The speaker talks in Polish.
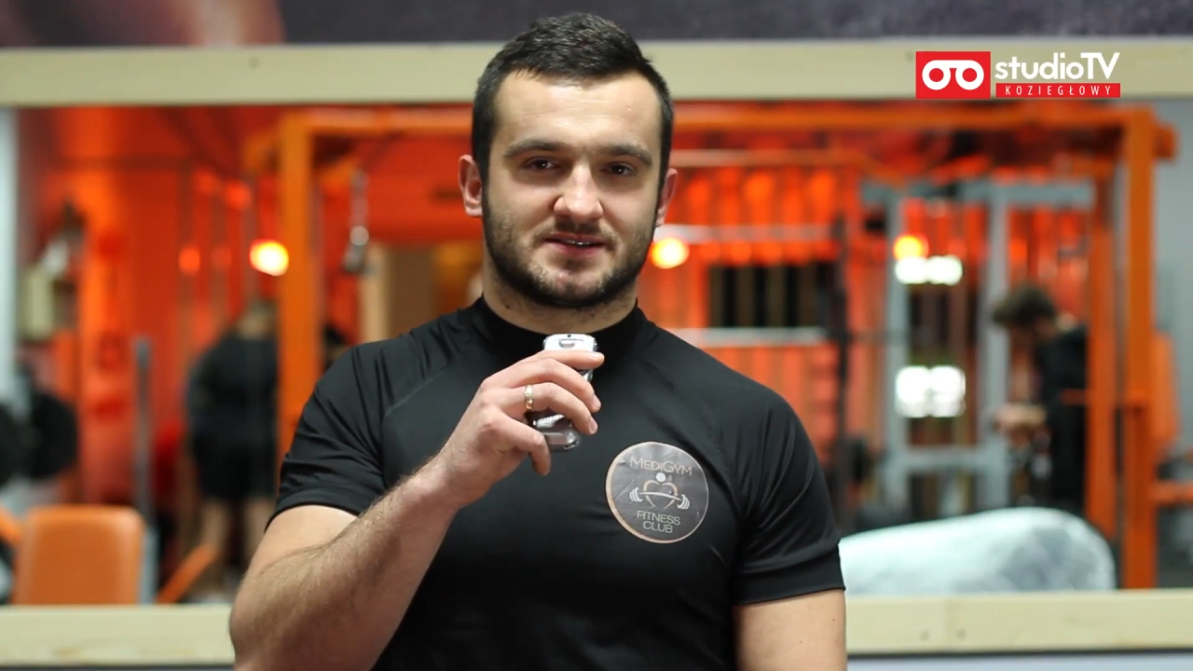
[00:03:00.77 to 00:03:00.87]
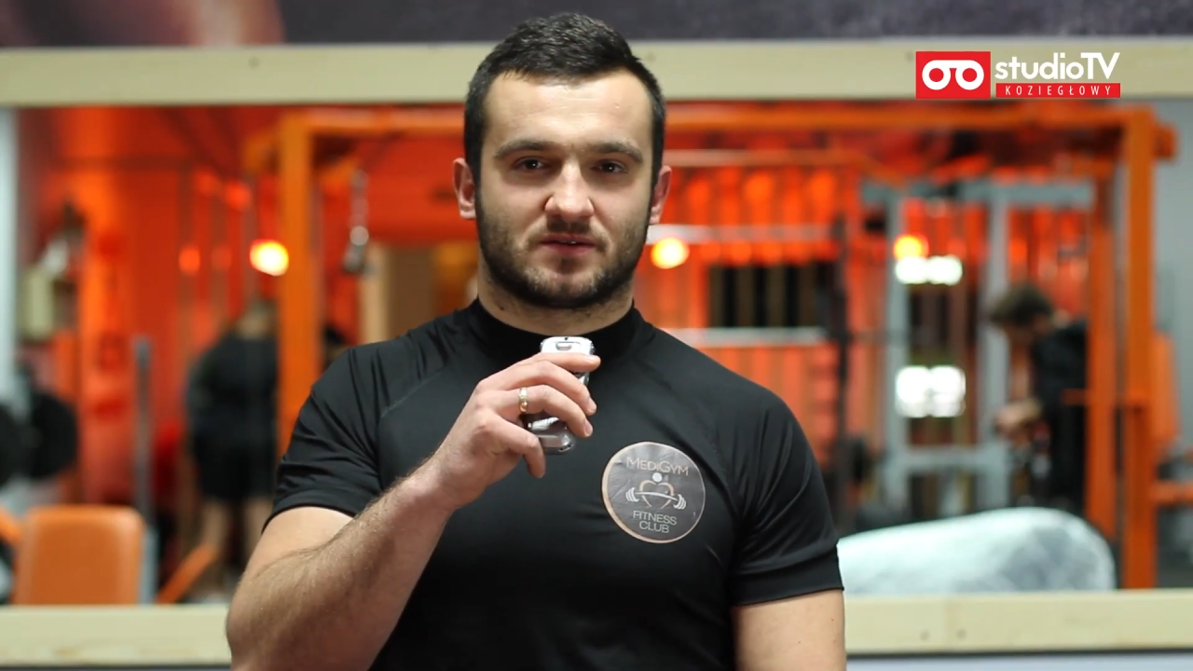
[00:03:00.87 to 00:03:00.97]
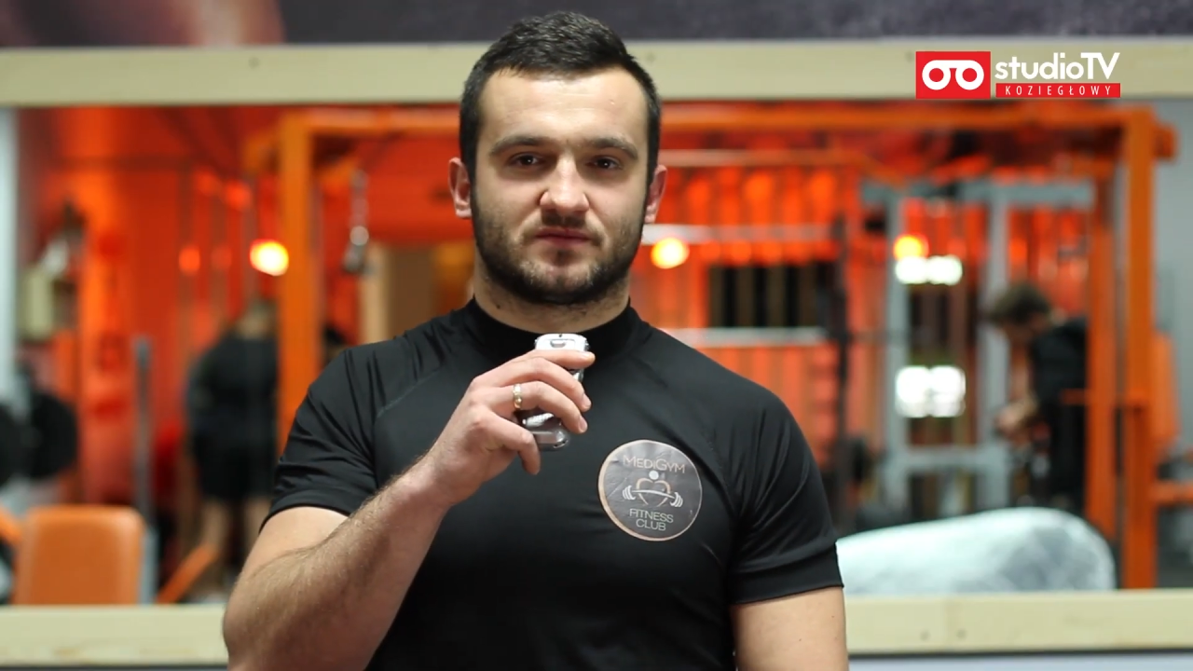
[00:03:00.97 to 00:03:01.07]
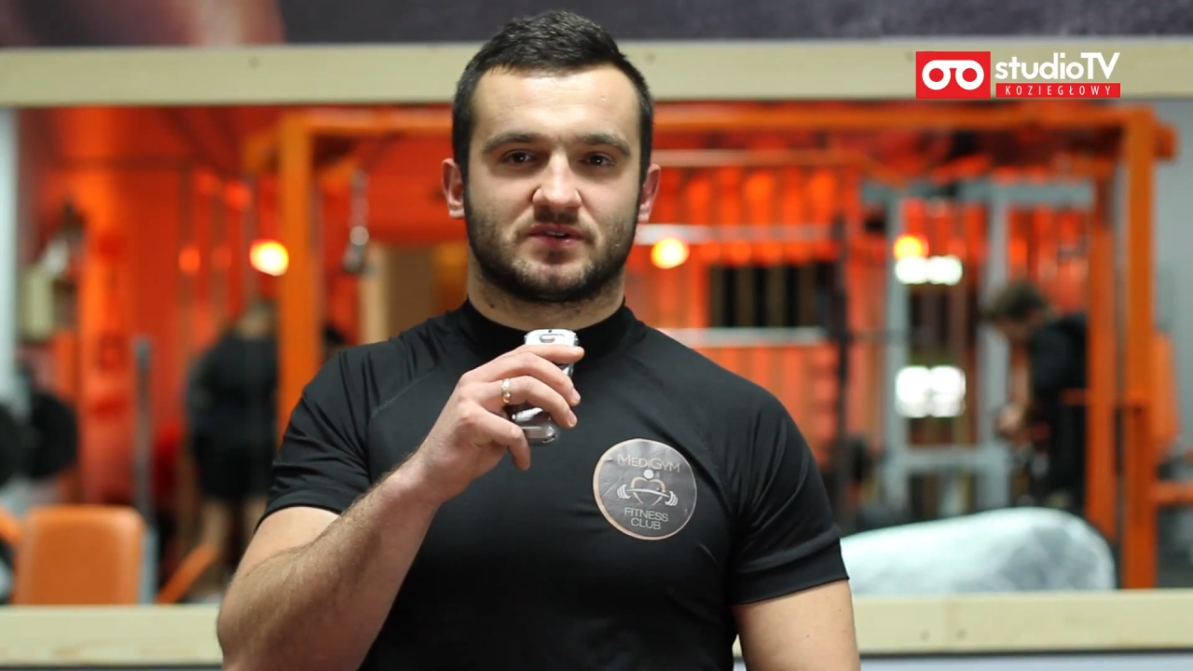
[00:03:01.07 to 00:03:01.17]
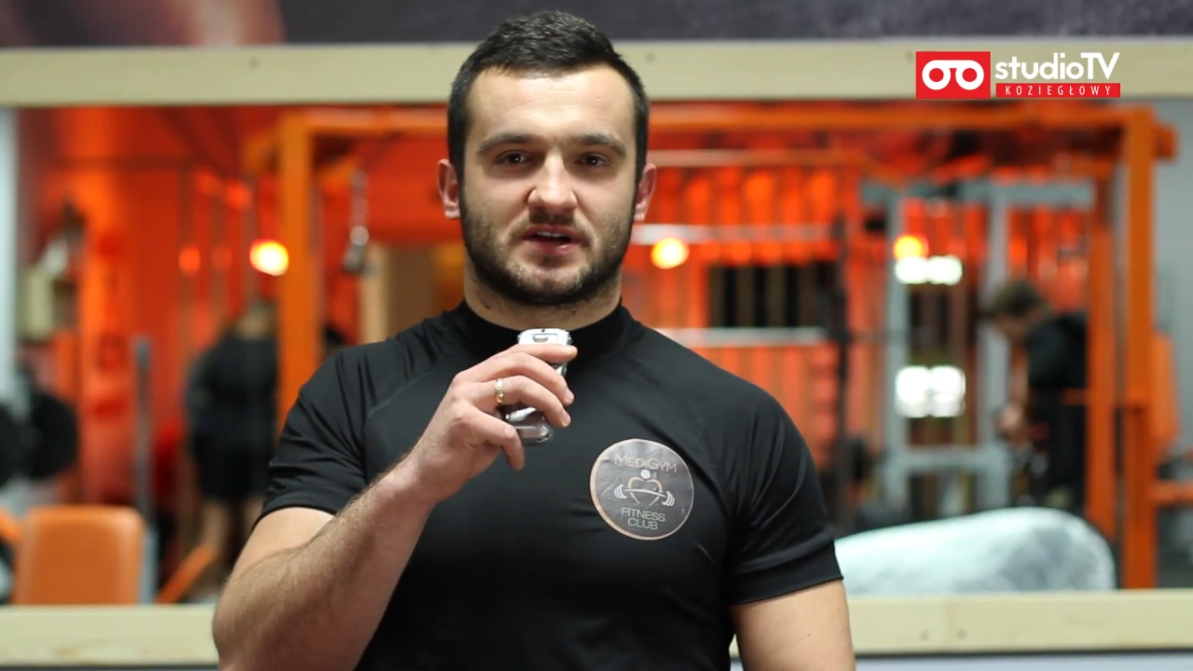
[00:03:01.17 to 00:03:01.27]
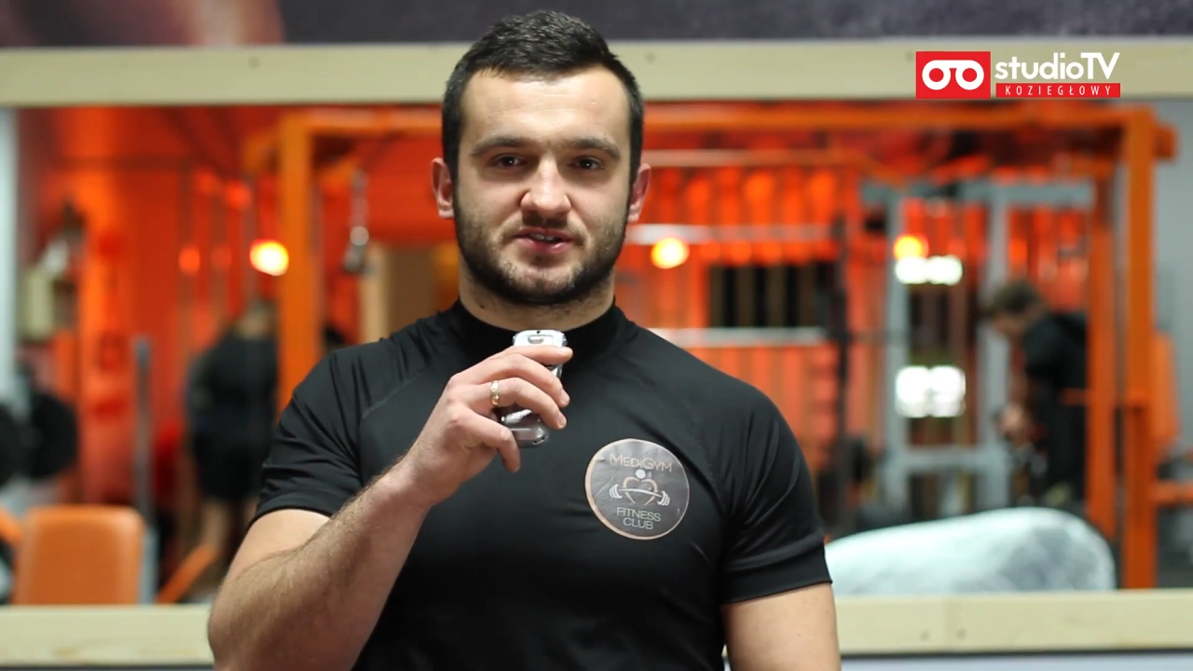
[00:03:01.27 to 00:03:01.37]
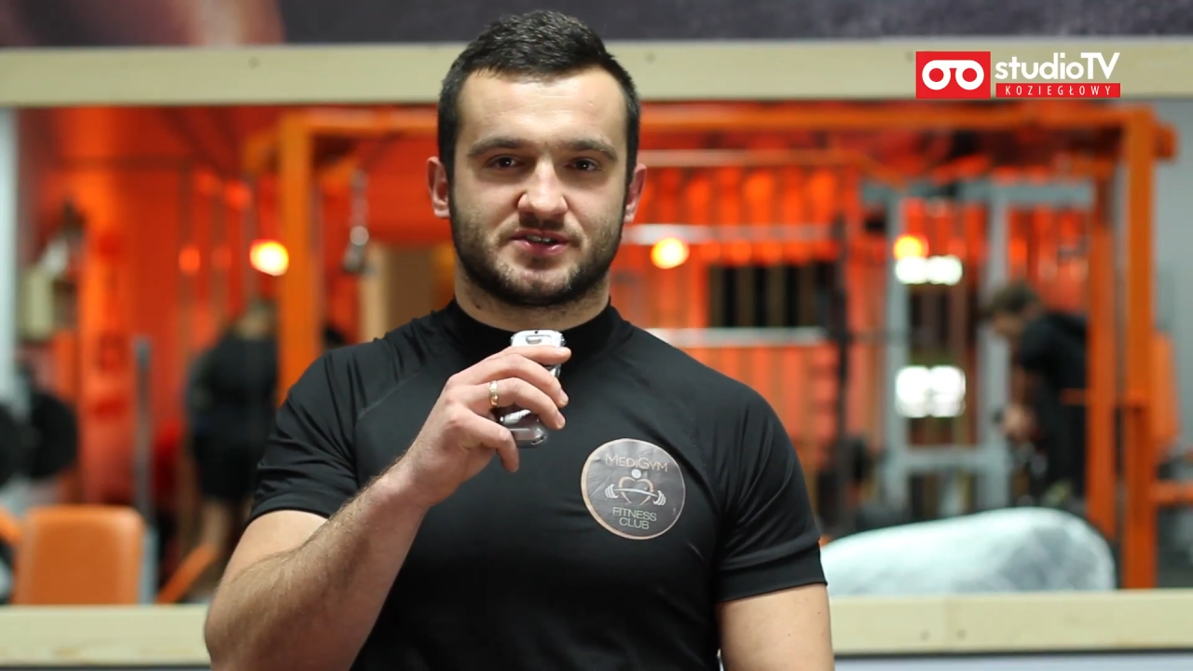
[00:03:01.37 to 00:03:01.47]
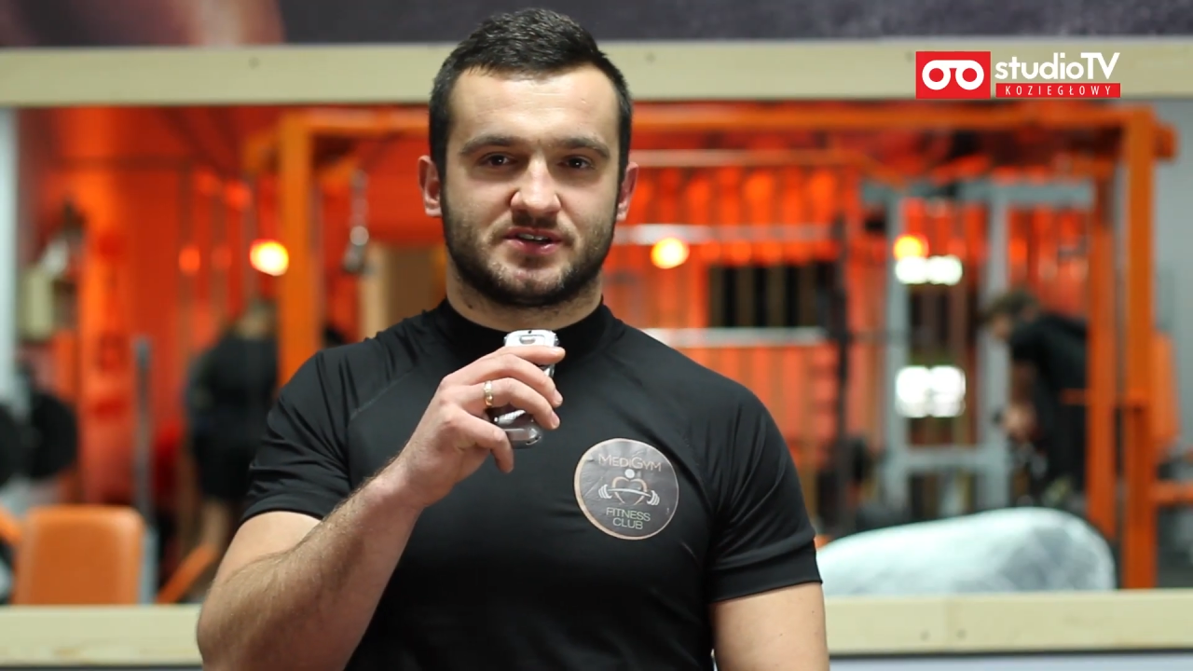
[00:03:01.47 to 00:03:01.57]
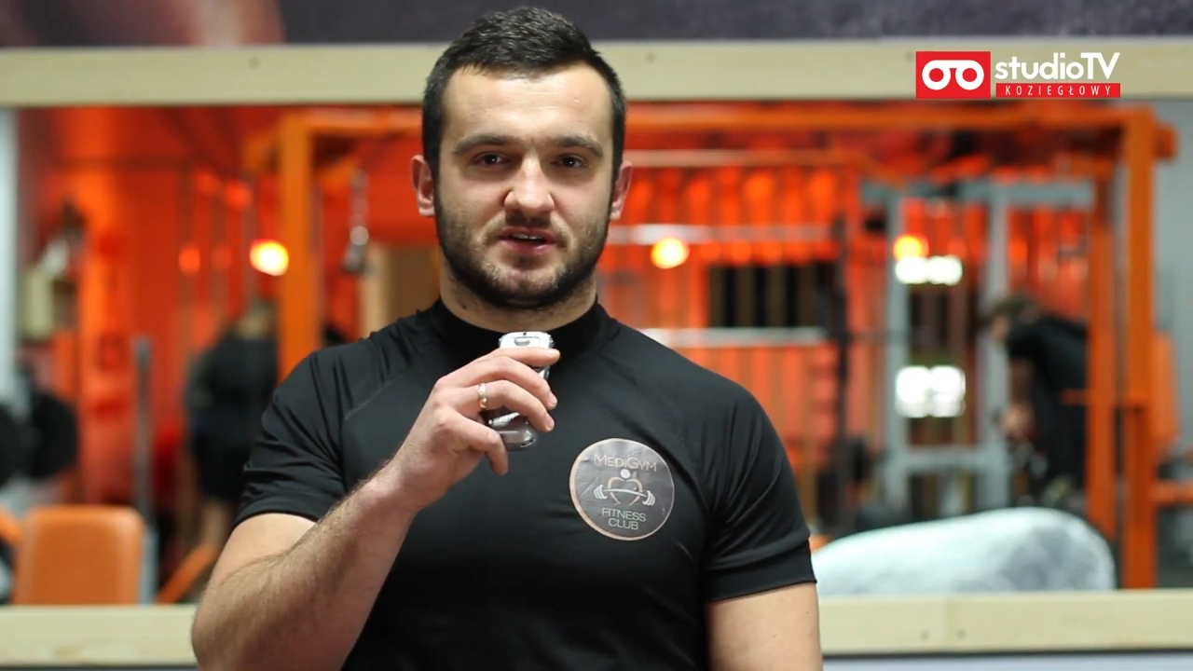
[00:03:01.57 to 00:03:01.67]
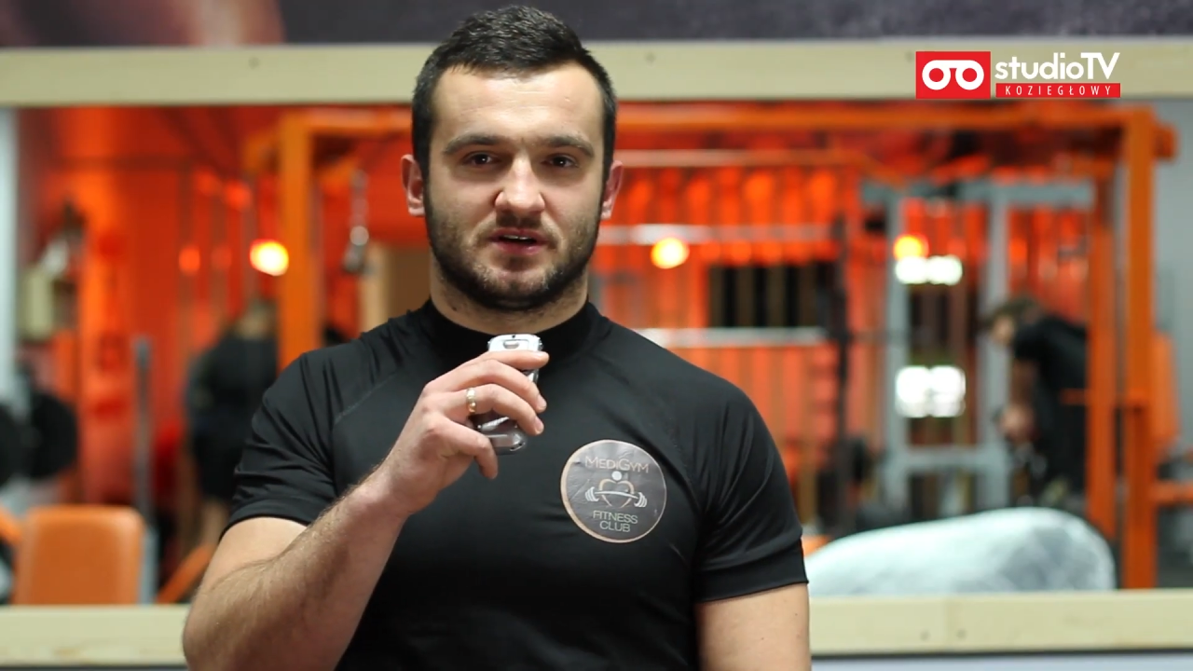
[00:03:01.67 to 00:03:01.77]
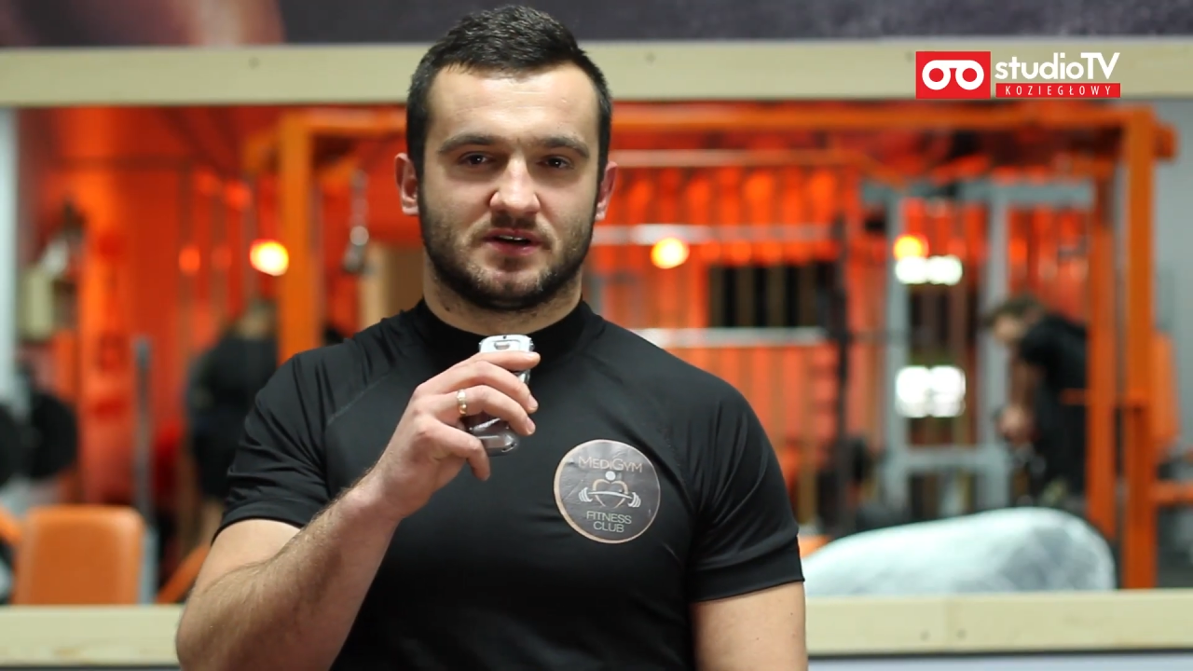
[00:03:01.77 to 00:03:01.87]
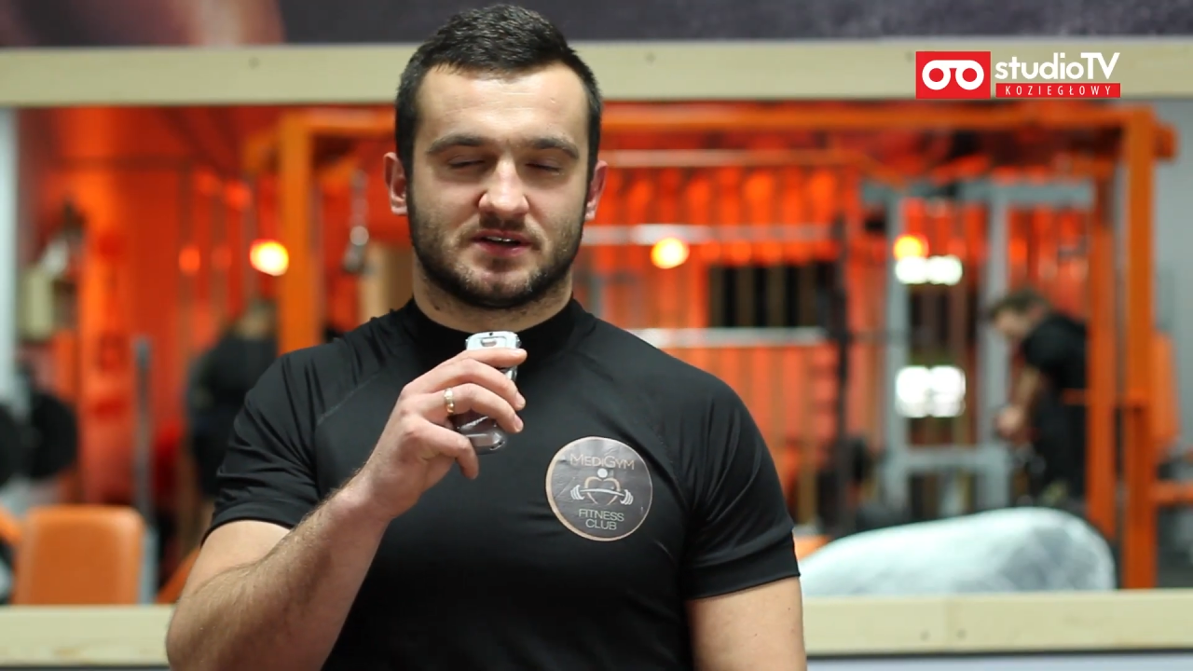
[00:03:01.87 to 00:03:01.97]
zarówno dla dzieci,